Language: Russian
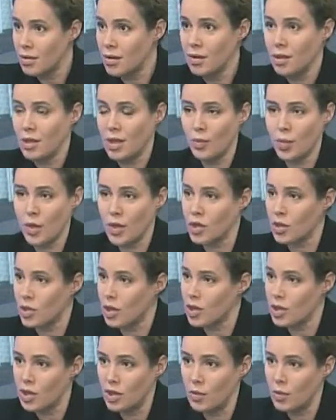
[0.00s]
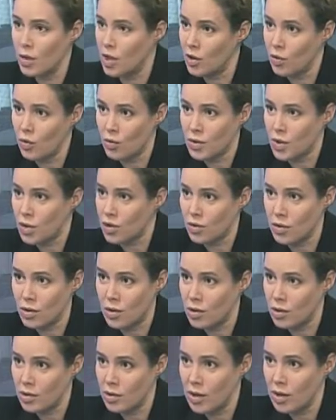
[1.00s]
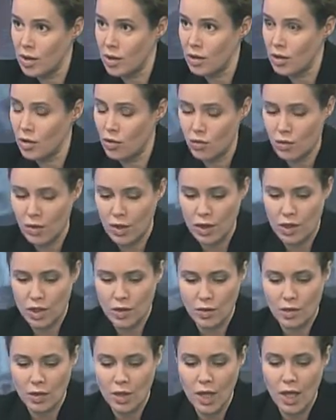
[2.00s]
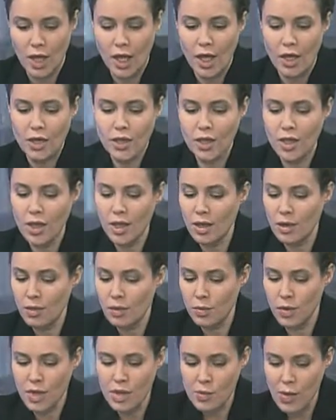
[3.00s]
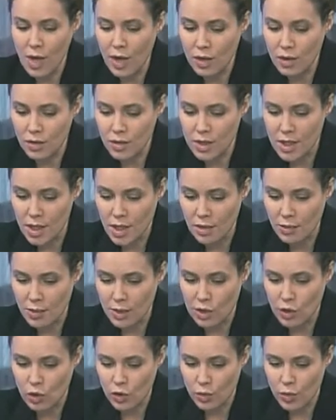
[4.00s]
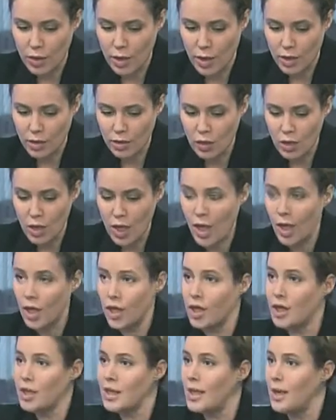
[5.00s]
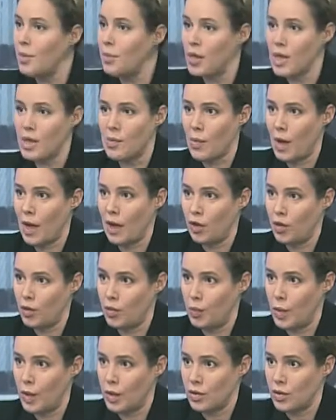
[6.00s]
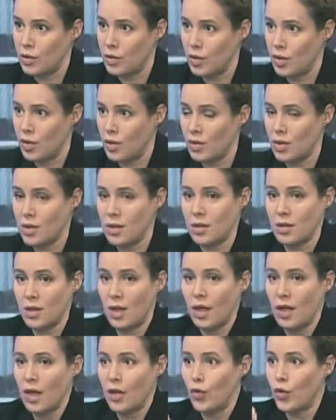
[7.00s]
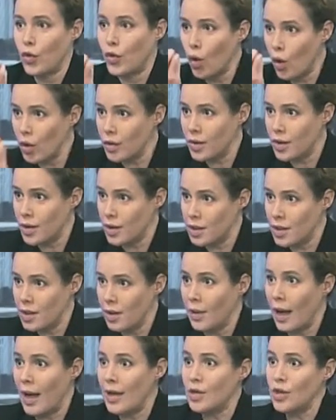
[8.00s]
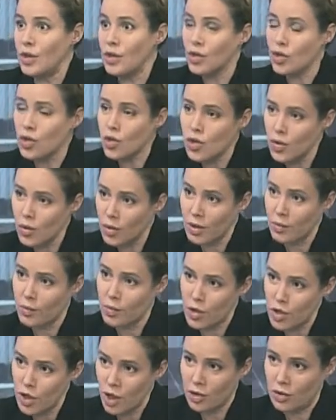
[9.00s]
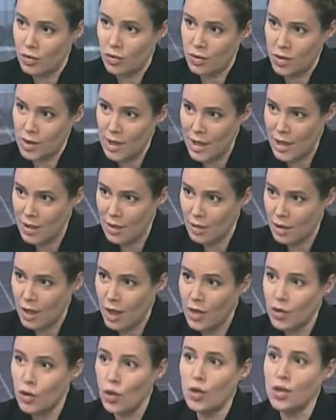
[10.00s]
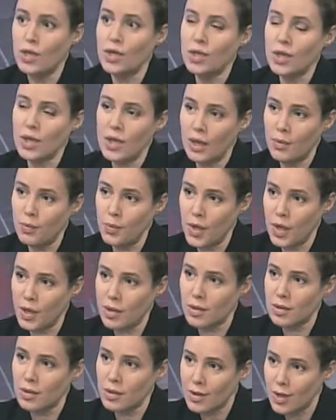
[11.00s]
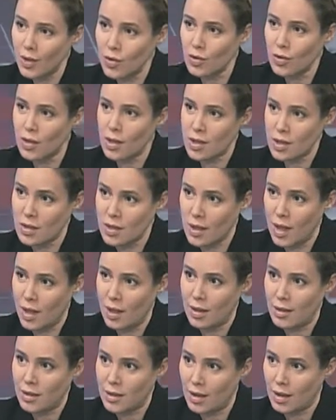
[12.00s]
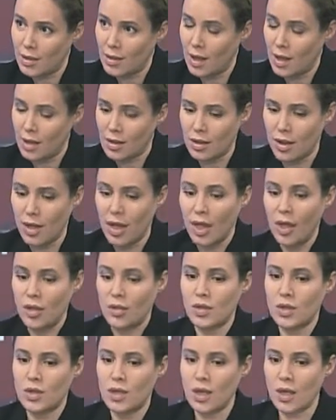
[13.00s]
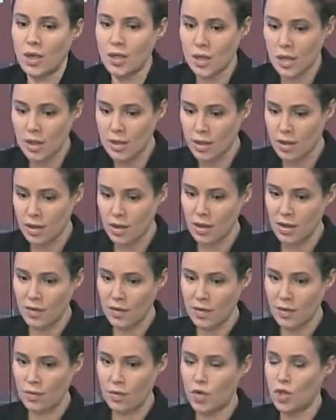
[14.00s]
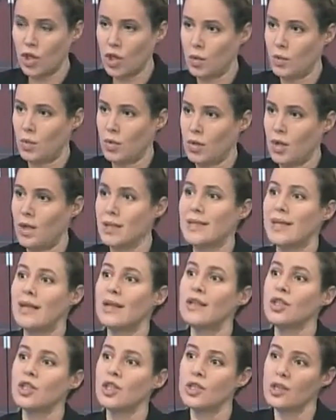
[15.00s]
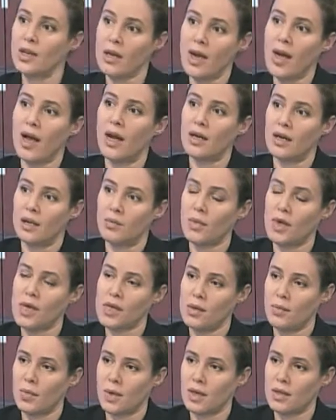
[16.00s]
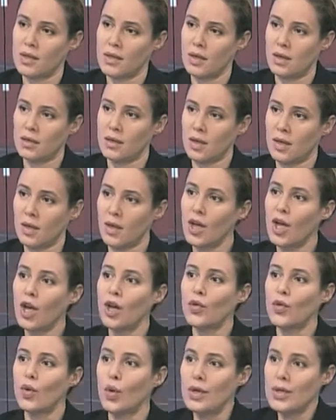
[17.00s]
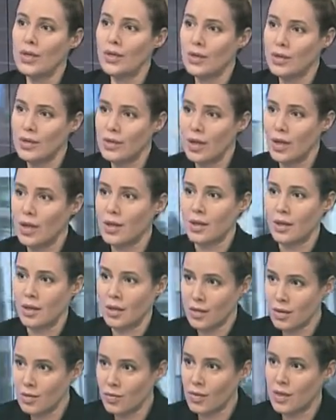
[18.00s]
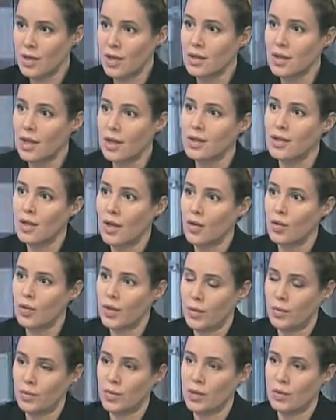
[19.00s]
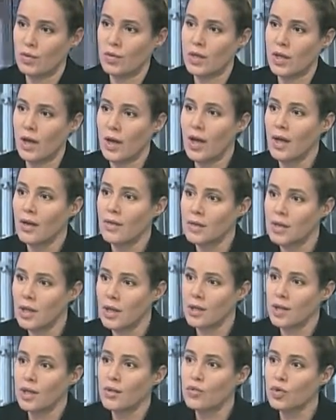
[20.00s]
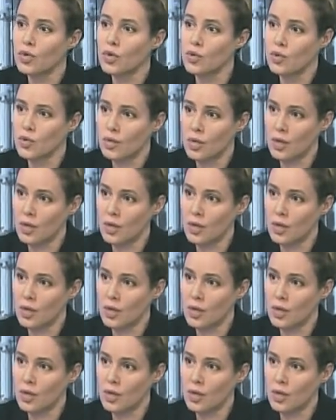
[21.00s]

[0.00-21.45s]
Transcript: ни прожиточный минимум за счет этих денег не увеличивают, ни минимальную заработную плату и не минимальную пенсию. То есть это нонсенс. Да? Они еще напечатают денег, но они ни копейки не дают на социальные стандарты. То есть наш альтернативный бюджет был, да, заложите реальные макропоказатели. Но эти деньги сегодня дайте людям, потому что в стране бушует